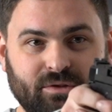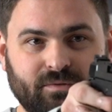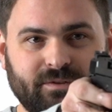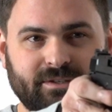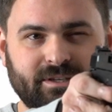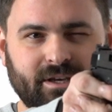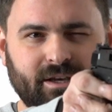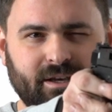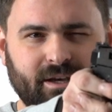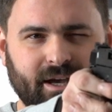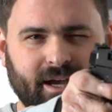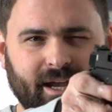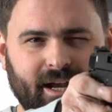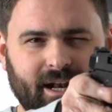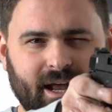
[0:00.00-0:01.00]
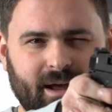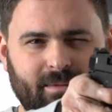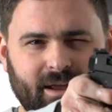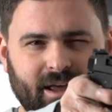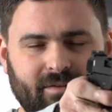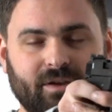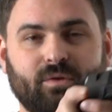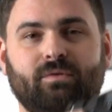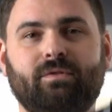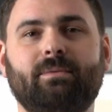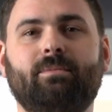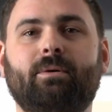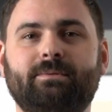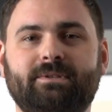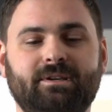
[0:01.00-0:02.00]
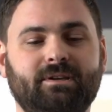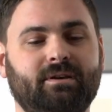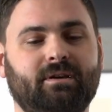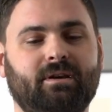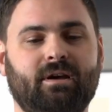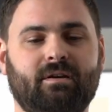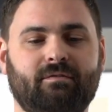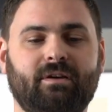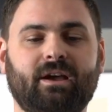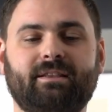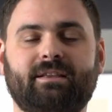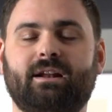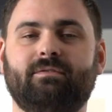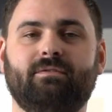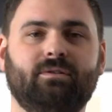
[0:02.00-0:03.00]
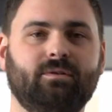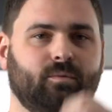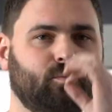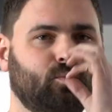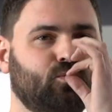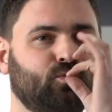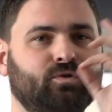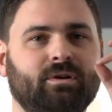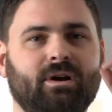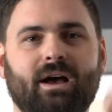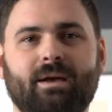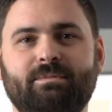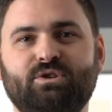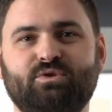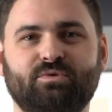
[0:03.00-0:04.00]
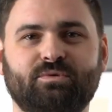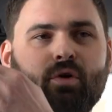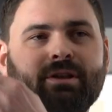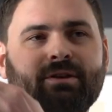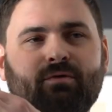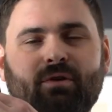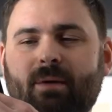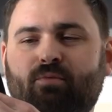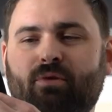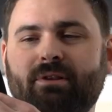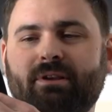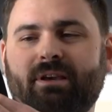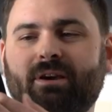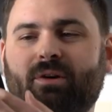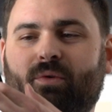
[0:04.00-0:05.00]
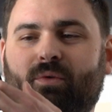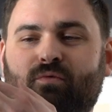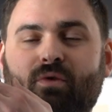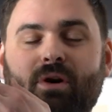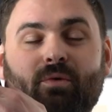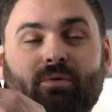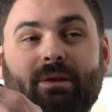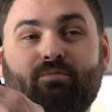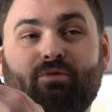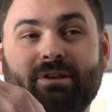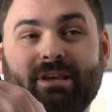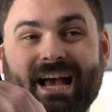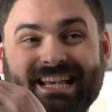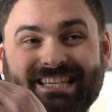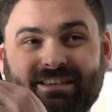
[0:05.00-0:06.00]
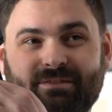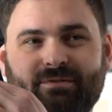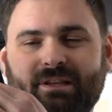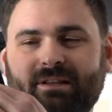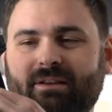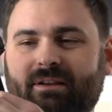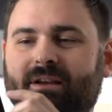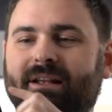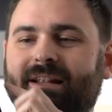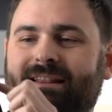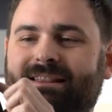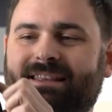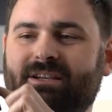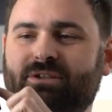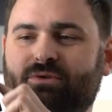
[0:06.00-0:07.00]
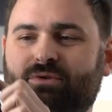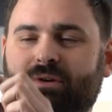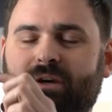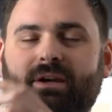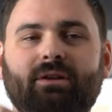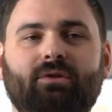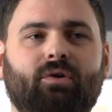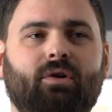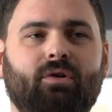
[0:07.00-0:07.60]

de visée réglables avec une fibre optique verte à l'avant, un bijou. Au niveau de la poignée, on voit qu'on a une poignée assez fine, texturé, donc